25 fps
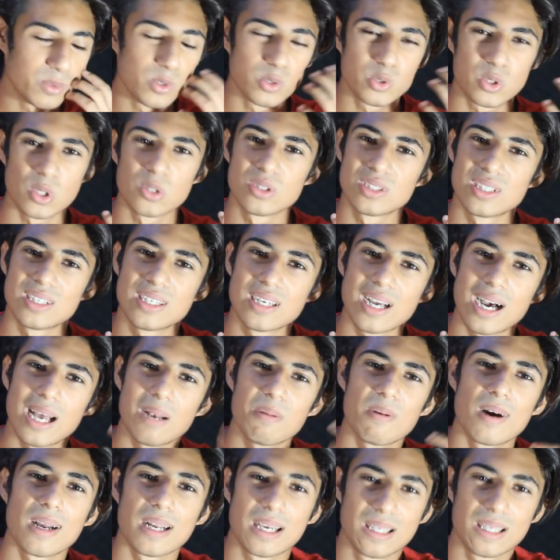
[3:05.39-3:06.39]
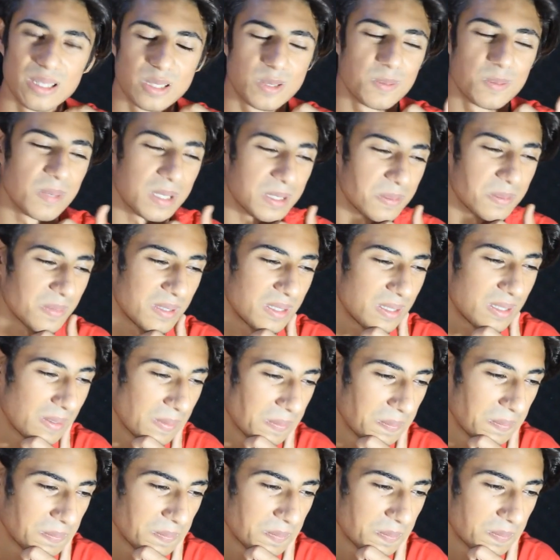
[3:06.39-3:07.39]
Bunun sözlerini galiba arkadaşım yazmıştı.